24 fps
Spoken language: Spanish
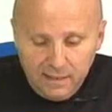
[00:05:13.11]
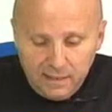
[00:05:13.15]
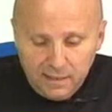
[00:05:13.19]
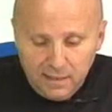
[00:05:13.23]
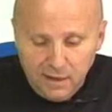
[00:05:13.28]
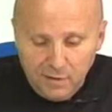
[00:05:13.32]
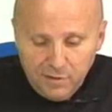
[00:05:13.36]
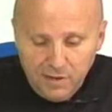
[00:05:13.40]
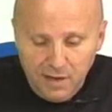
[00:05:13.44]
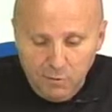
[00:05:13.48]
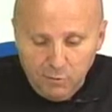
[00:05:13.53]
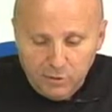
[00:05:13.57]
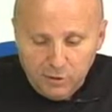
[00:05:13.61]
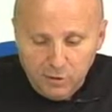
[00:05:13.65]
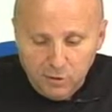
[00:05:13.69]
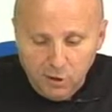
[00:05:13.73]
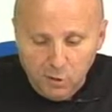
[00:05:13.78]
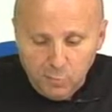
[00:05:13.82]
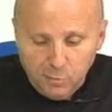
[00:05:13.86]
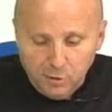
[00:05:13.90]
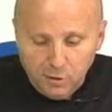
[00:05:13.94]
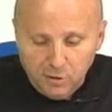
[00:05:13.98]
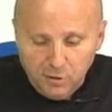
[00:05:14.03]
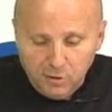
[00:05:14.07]
que hacía buenos
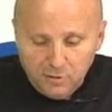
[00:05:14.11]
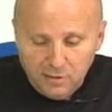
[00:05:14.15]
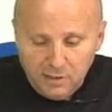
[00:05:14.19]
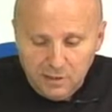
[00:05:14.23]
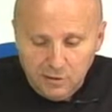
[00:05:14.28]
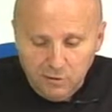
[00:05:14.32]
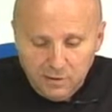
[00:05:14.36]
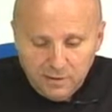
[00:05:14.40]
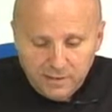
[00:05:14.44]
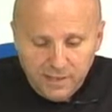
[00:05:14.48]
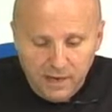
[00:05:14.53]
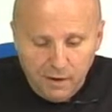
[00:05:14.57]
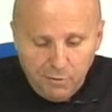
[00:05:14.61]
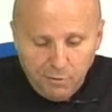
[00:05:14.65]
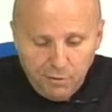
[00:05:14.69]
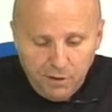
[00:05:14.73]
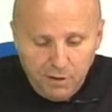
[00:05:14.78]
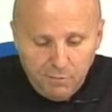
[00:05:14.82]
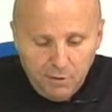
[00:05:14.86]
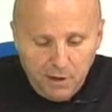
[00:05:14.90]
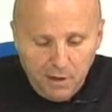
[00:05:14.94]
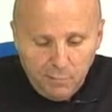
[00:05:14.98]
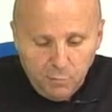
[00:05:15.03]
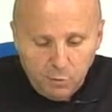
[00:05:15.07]
los pronósticos y se
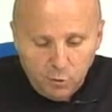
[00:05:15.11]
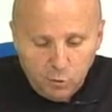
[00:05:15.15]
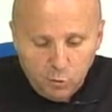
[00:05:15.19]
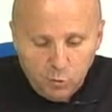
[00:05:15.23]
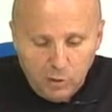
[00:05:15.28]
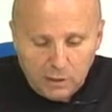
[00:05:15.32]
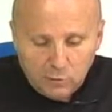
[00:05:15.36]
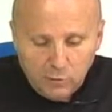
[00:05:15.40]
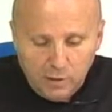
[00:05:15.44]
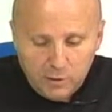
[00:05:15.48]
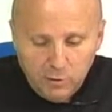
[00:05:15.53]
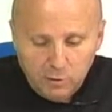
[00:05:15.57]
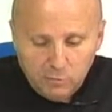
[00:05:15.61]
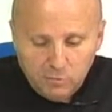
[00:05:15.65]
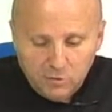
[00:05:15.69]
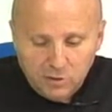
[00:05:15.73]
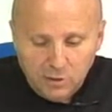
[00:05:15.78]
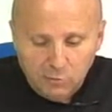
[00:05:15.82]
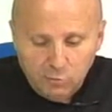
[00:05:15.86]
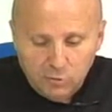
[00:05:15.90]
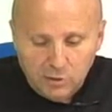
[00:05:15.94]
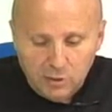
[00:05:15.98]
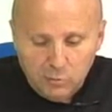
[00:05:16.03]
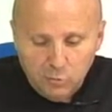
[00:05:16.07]
alzaba por cuarto año
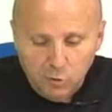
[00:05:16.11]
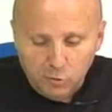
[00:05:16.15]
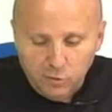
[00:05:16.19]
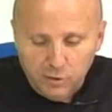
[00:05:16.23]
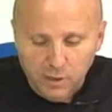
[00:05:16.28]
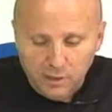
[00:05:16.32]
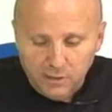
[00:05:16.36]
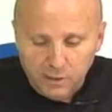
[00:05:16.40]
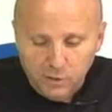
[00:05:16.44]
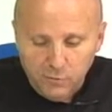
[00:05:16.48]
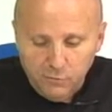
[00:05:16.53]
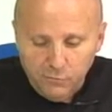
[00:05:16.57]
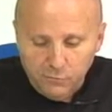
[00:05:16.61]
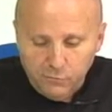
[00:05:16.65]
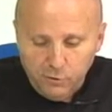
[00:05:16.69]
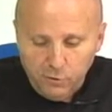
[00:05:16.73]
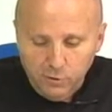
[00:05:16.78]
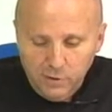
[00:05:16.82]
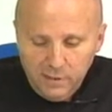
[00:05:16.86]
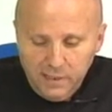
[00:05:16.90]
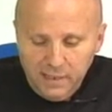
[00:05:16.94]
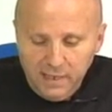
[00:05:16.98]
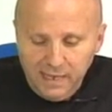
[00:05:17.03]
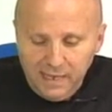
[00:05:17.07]
consecutivo con el
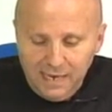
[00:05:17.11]
triunfo